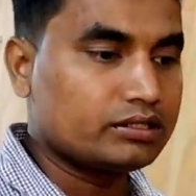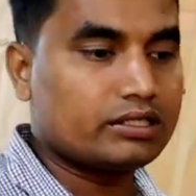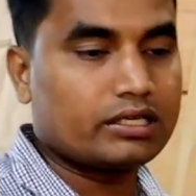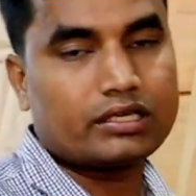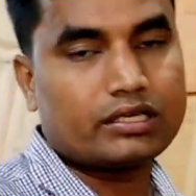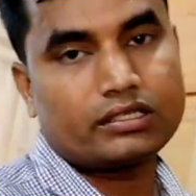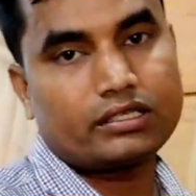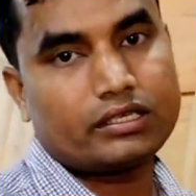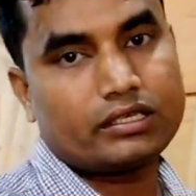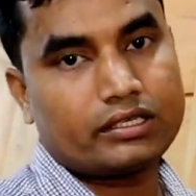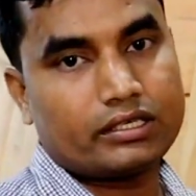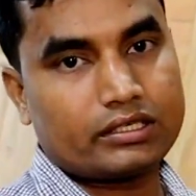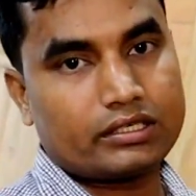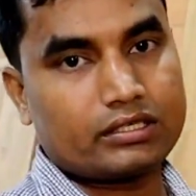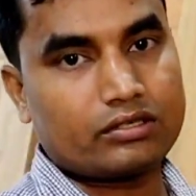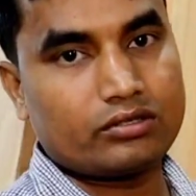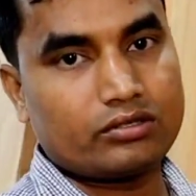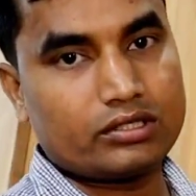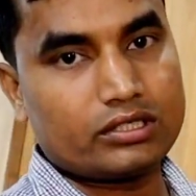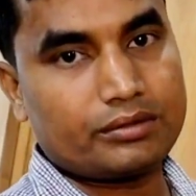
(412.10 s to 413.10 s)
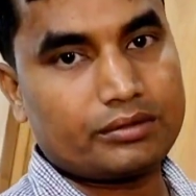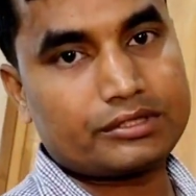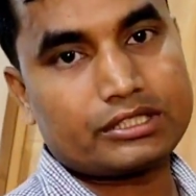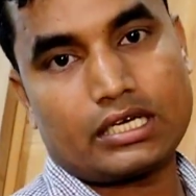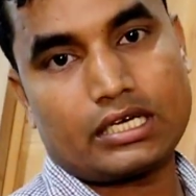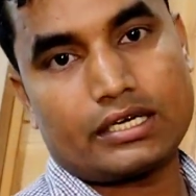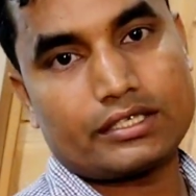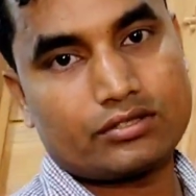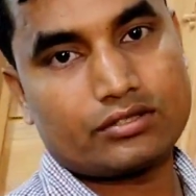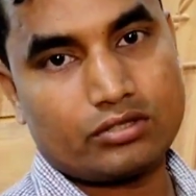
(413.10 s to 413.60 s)
সেক্ষেত্রে রেটটা হয়ে যাবে
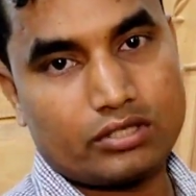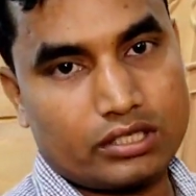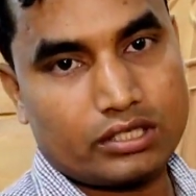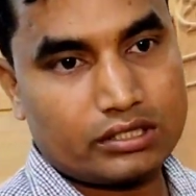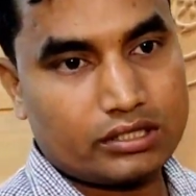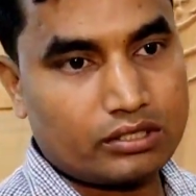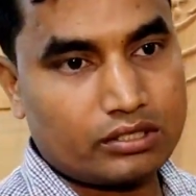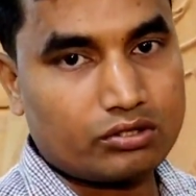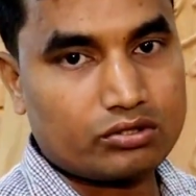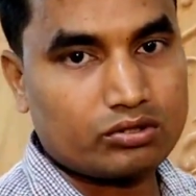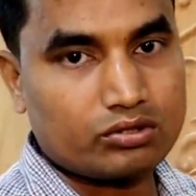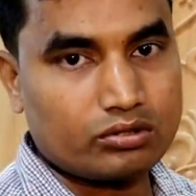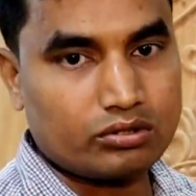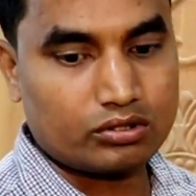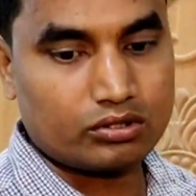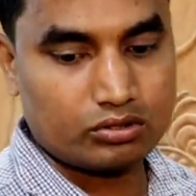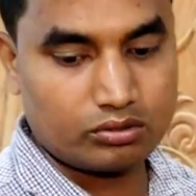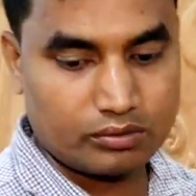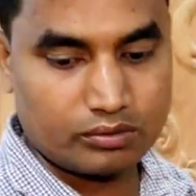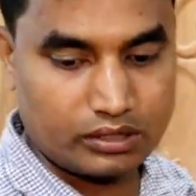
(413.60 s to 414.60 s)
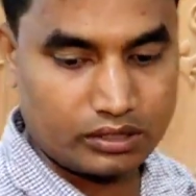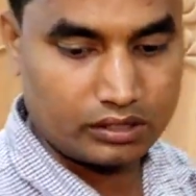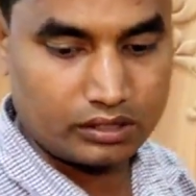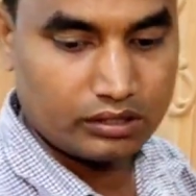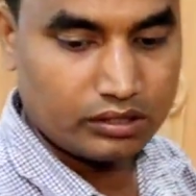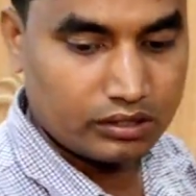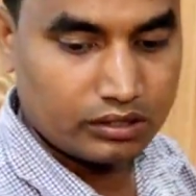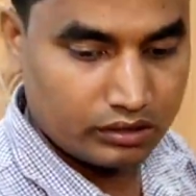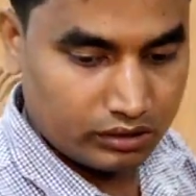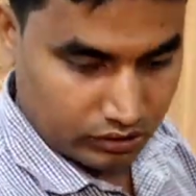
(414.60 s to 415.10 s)
সাড়ে ছয় হাজার অথবা পাঁচশো
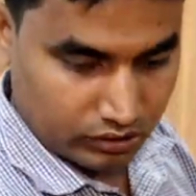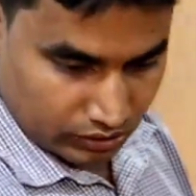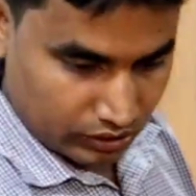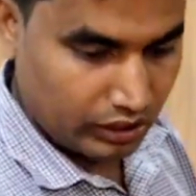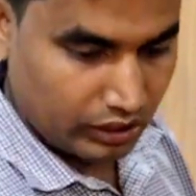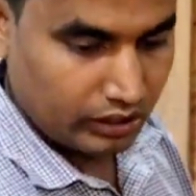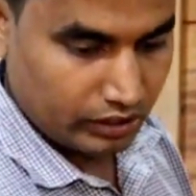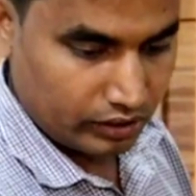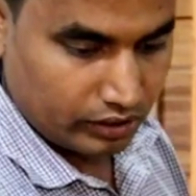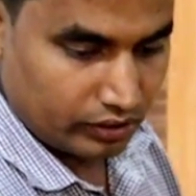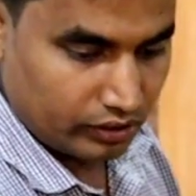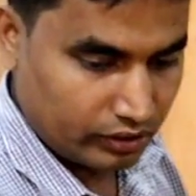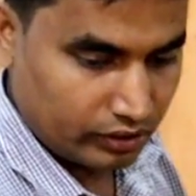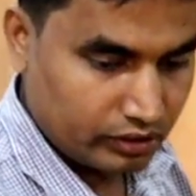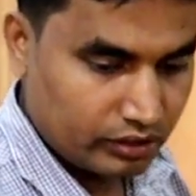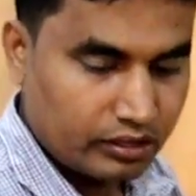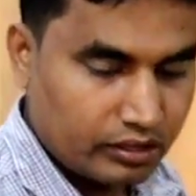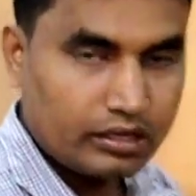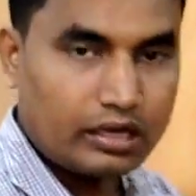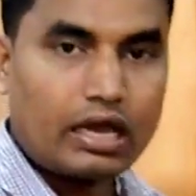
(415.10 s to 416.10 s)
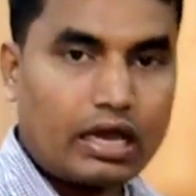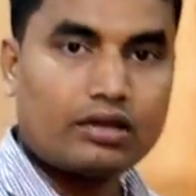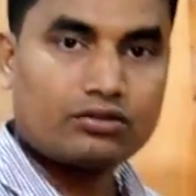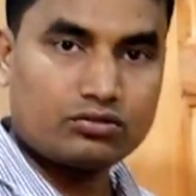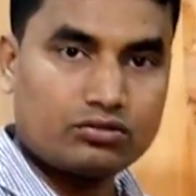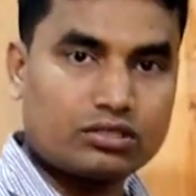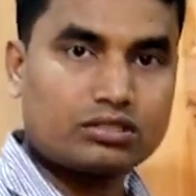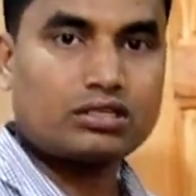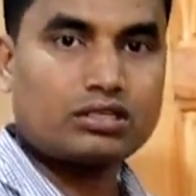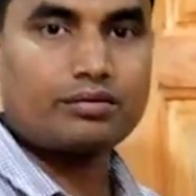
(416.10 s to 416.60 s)
টাকা হ্যাঁ হ্যাঁ বেড়ে যাবে
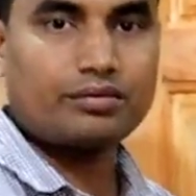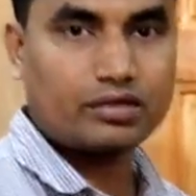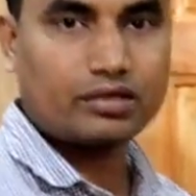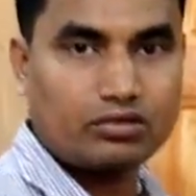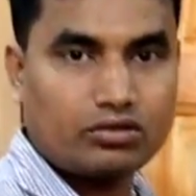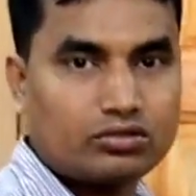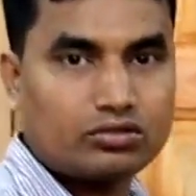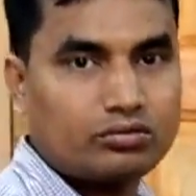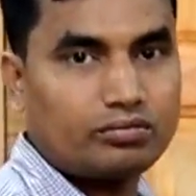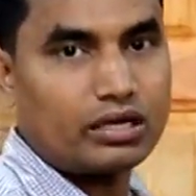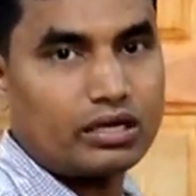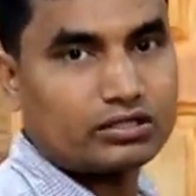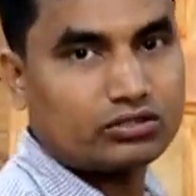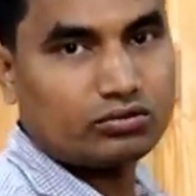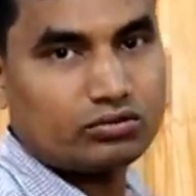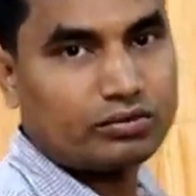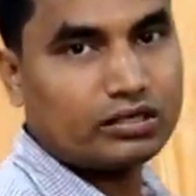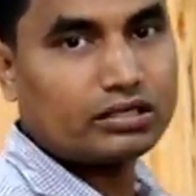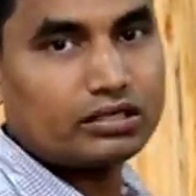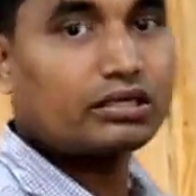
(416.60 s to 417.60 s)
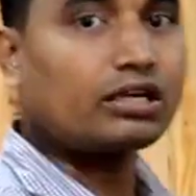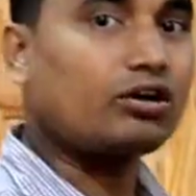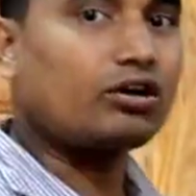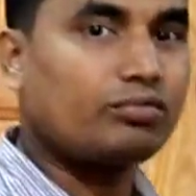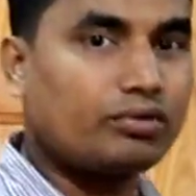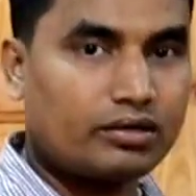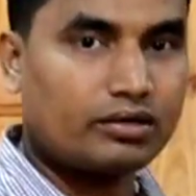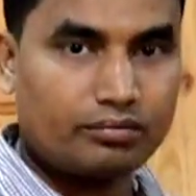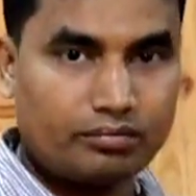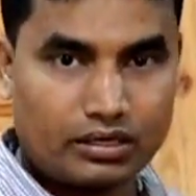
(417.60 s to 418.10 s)
আলোচনা সাপেক্ষে হয়তো বাড়তেও পারে নাও
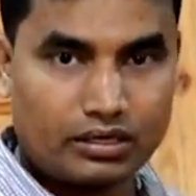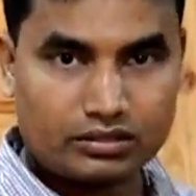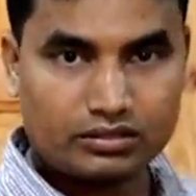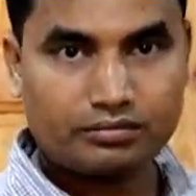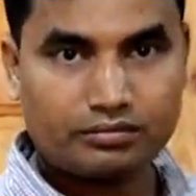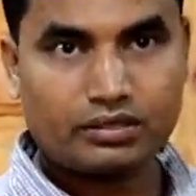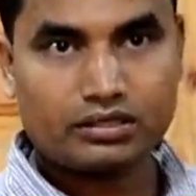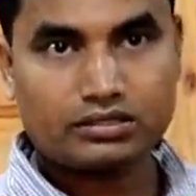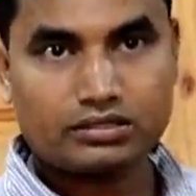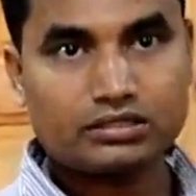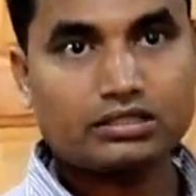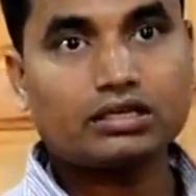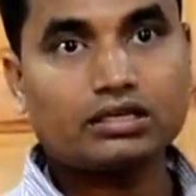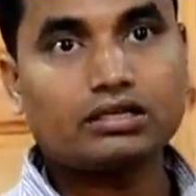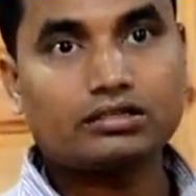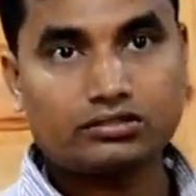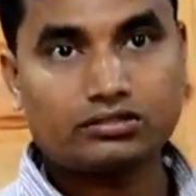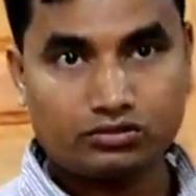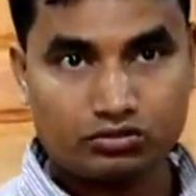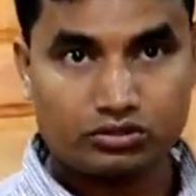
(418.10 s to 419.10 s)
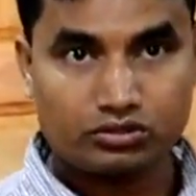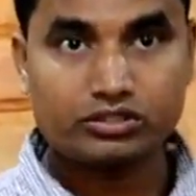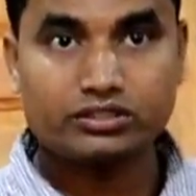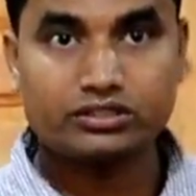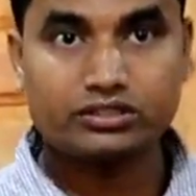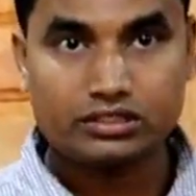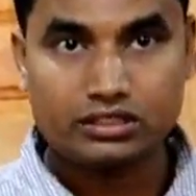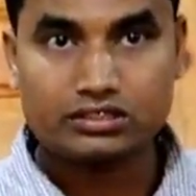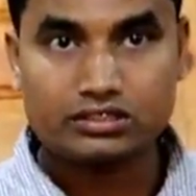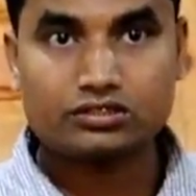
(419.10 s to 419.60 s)
বাড়তে পারে সেটা যদি
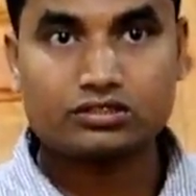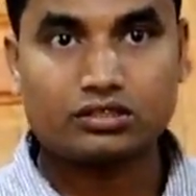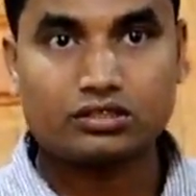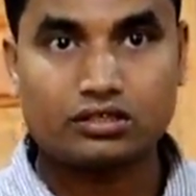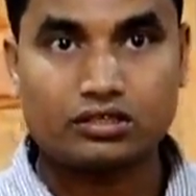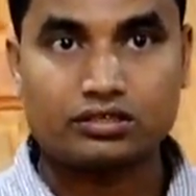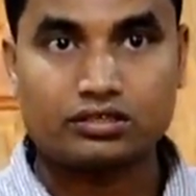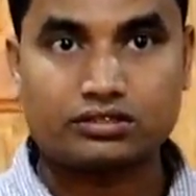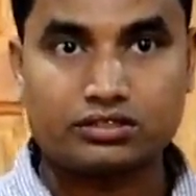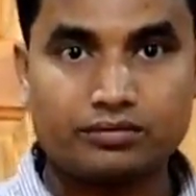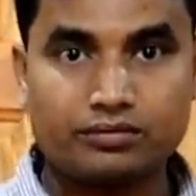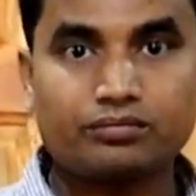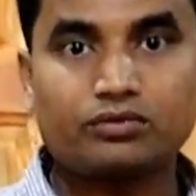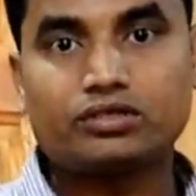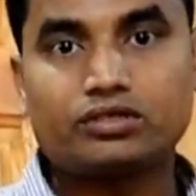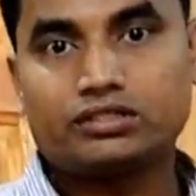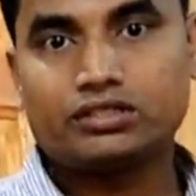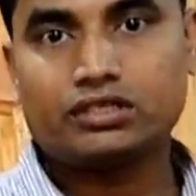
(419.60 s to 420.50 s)
ডিজাইন সিম্পল